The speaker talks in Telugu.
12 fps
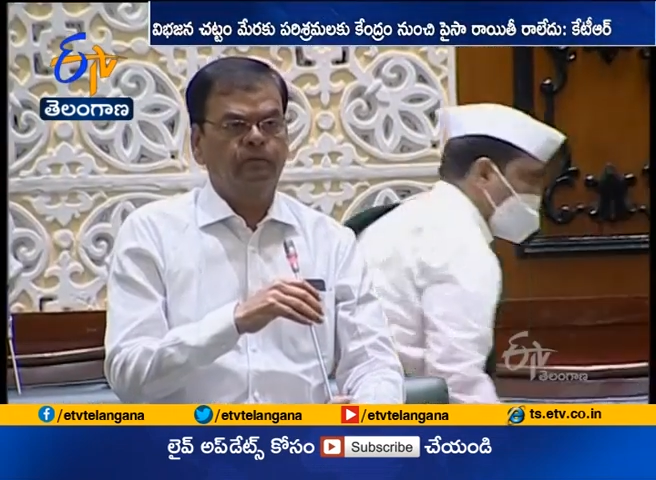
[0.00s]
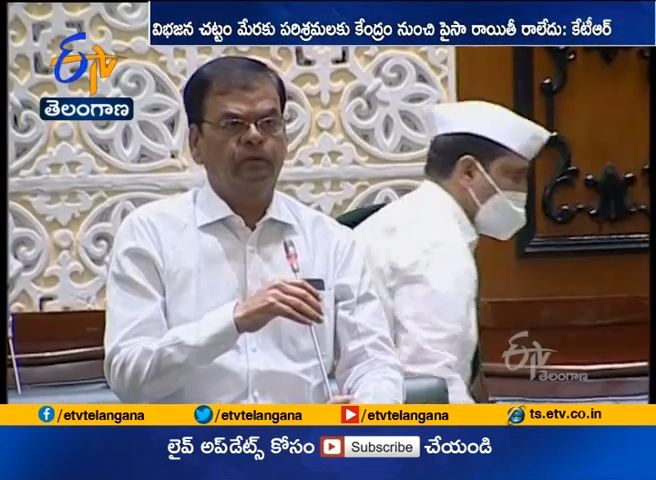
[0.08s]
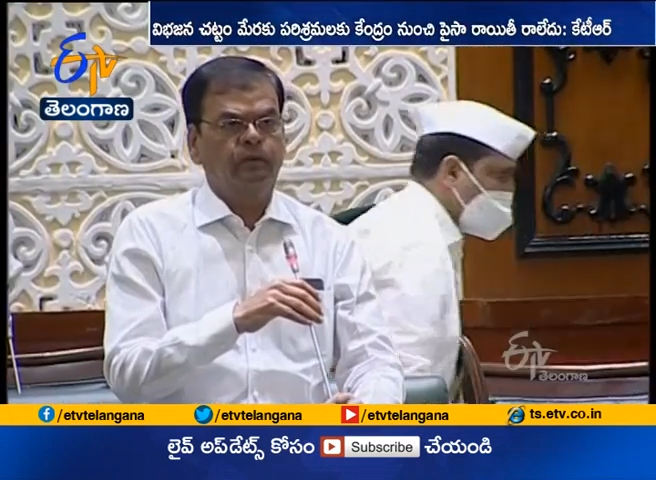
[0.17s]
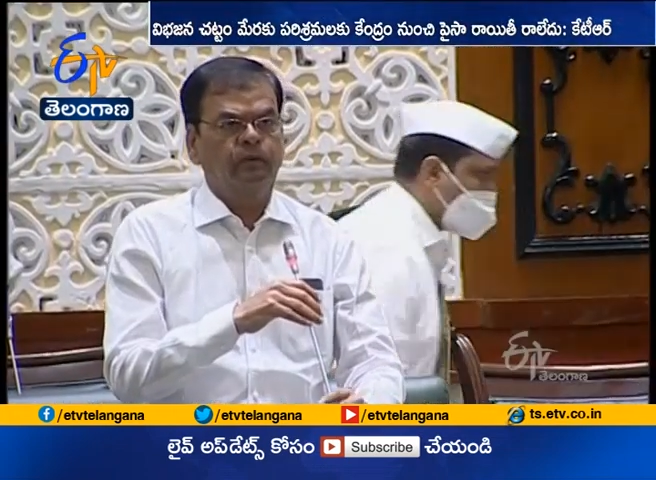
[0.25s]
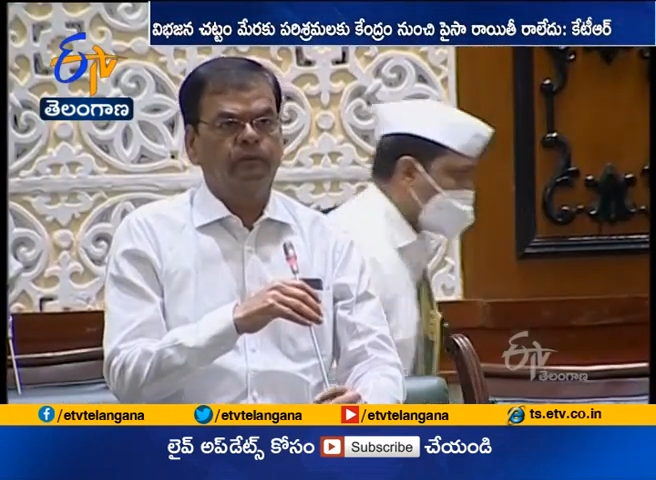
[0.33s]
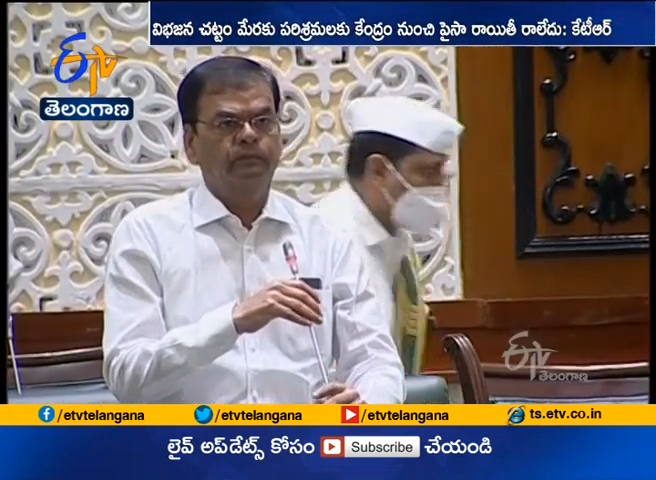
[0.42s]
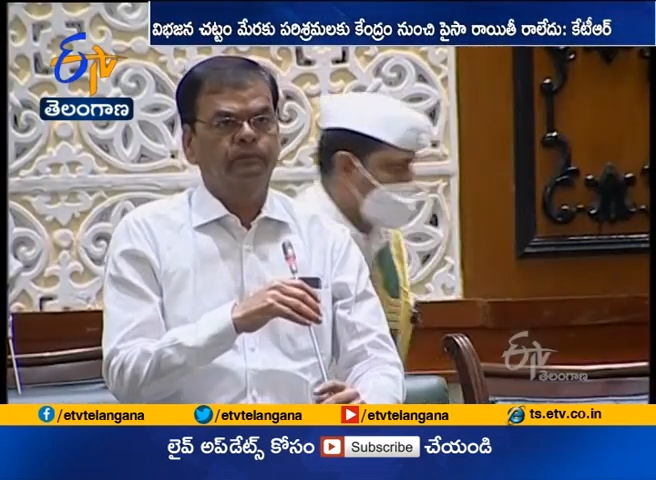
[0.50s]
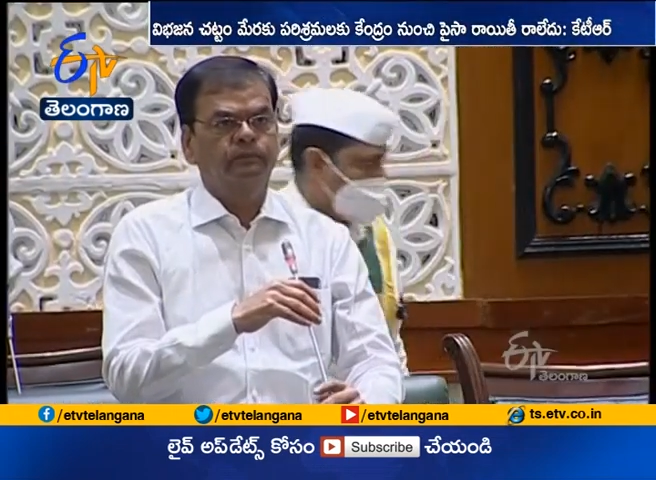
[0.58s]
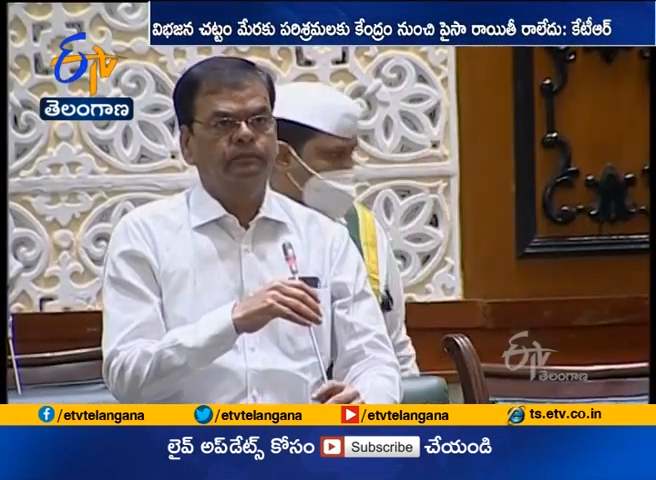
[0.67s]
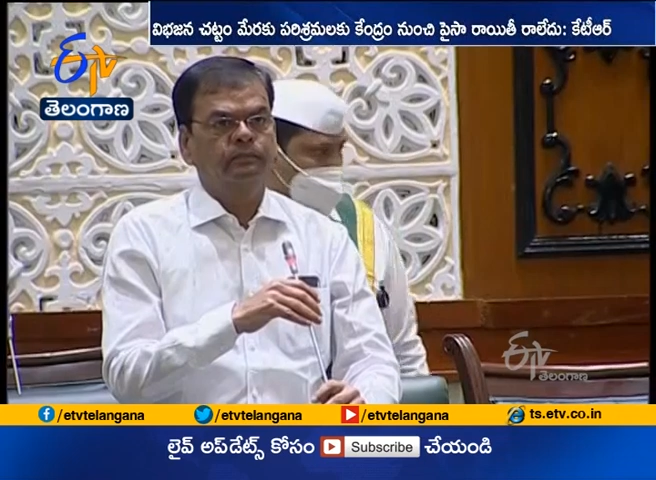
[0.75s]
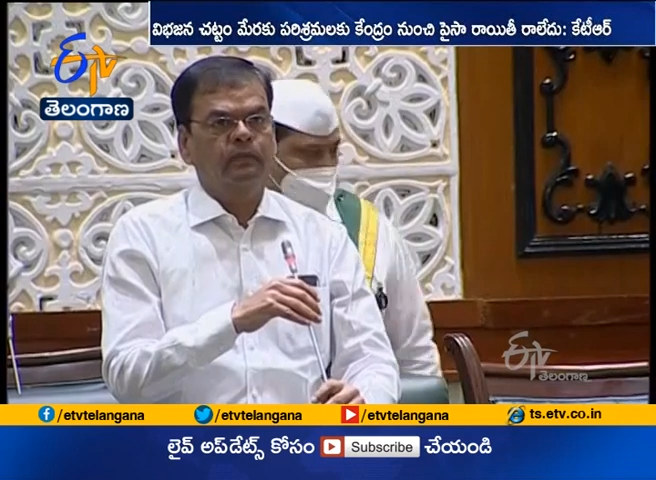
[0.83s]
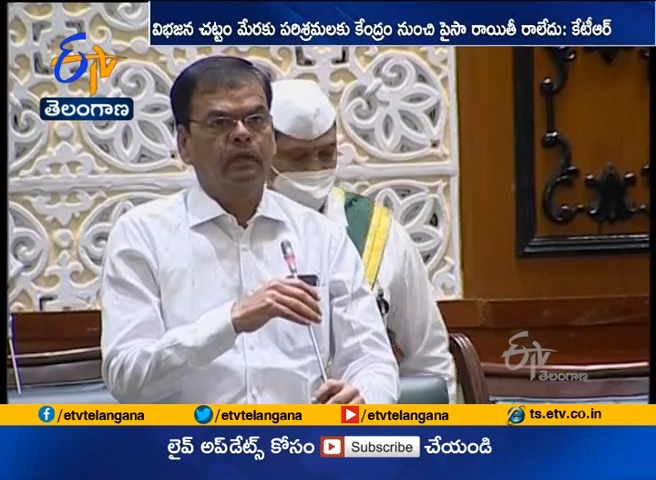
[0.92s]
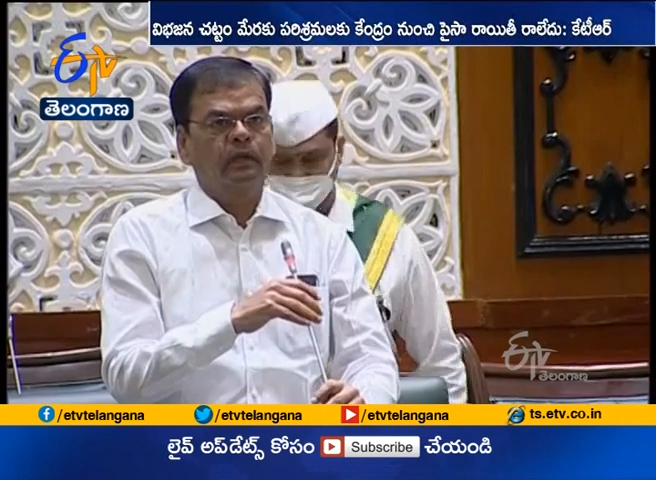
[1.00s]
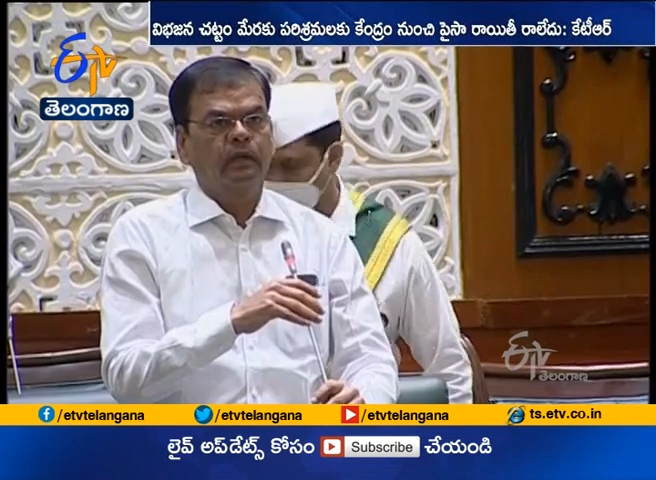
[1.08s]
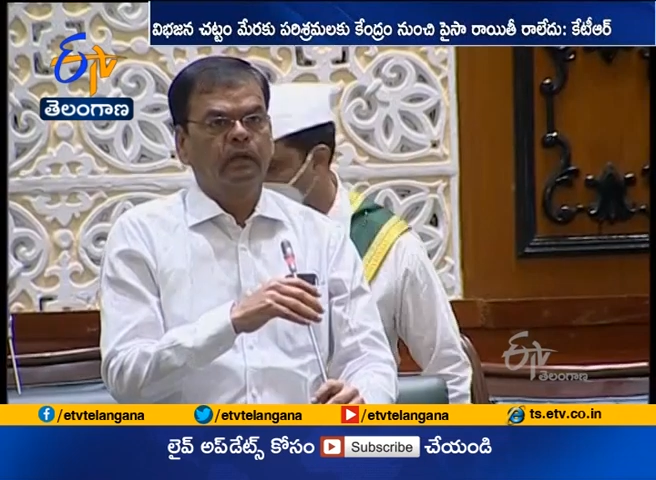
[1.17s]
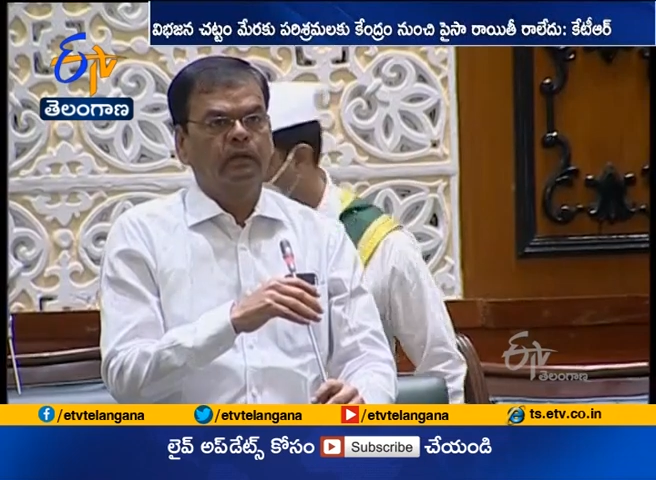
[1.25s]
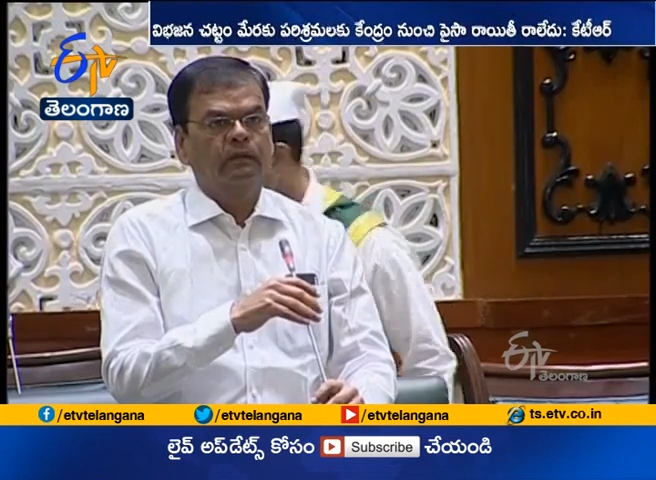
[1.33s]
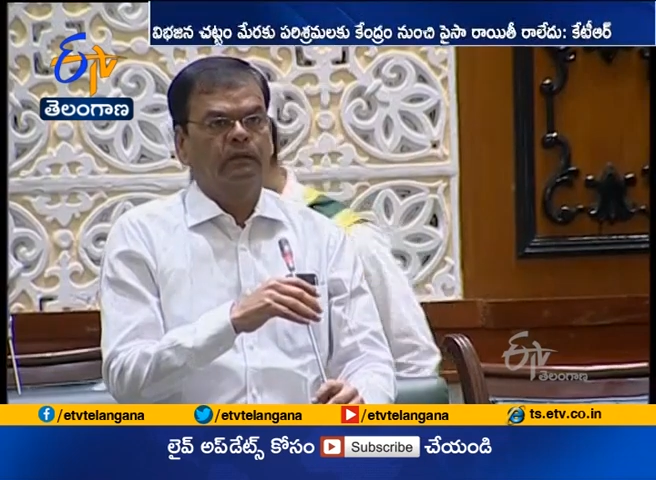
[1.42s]
ఆరేళ్లలో టీఎస్
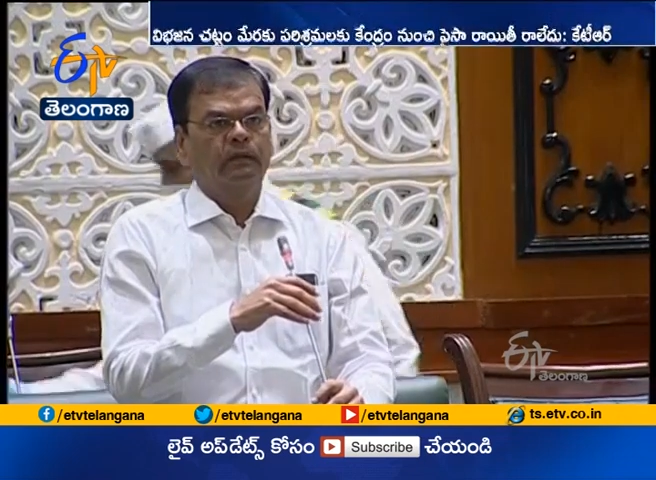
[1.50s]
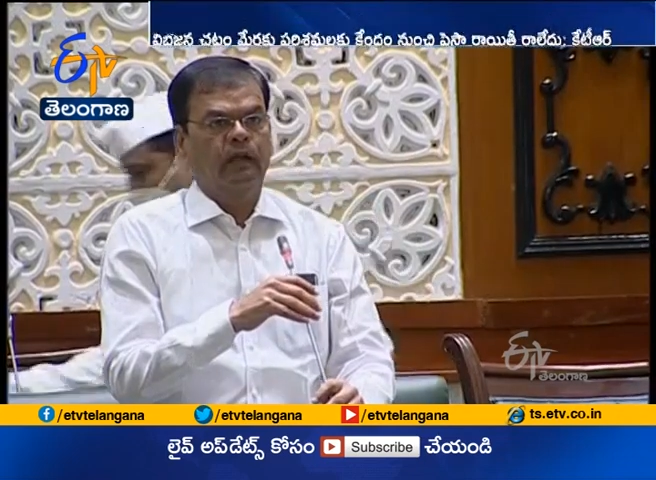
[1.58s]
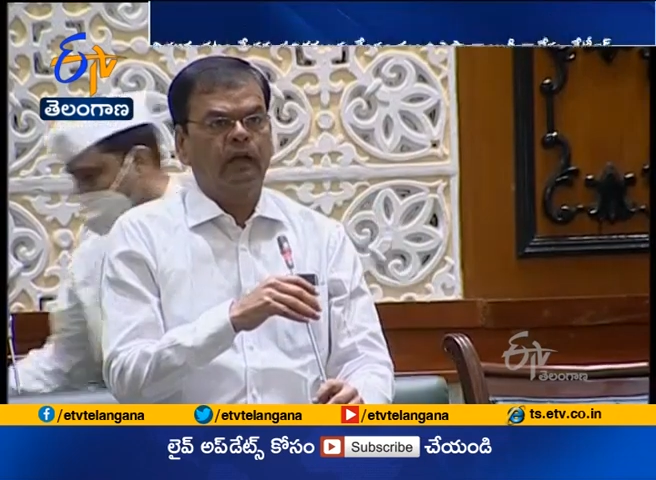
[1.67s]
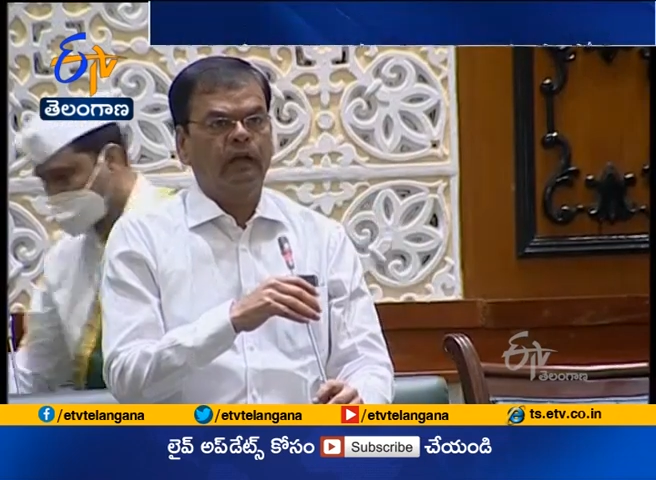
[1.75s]
ఐపాస్ ద్వారా